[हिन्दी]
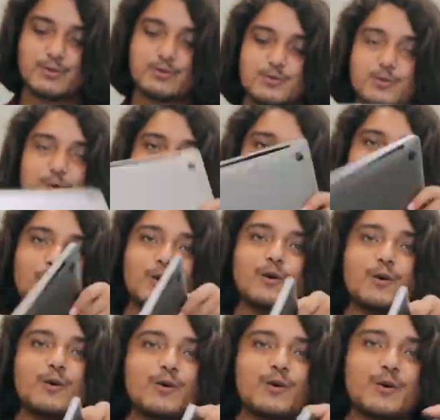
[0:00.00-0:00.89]

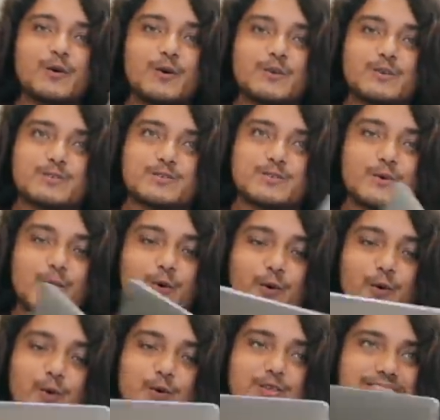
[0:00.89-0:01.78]
so,
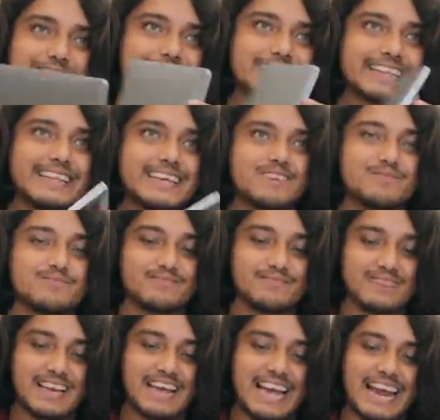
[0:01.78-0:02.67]
so
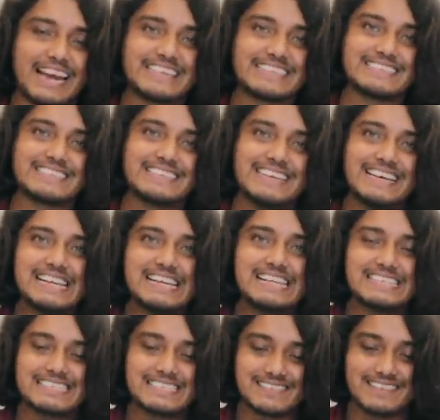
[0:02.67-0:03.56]
slim and
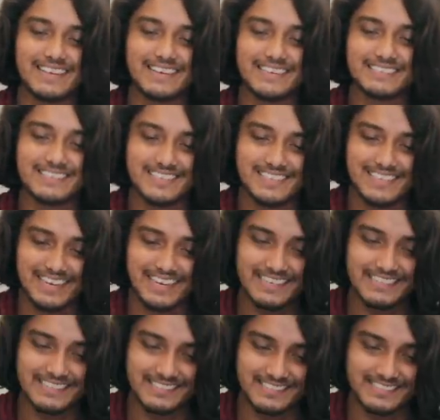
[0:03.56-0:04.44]
sexy
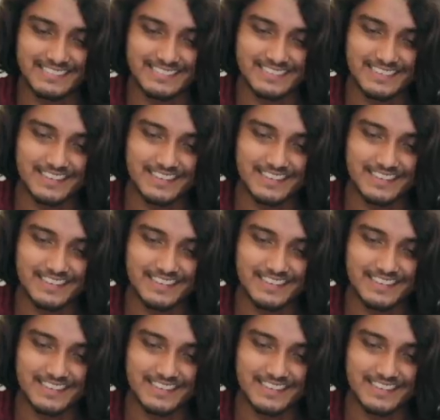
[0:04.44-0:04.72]
guys.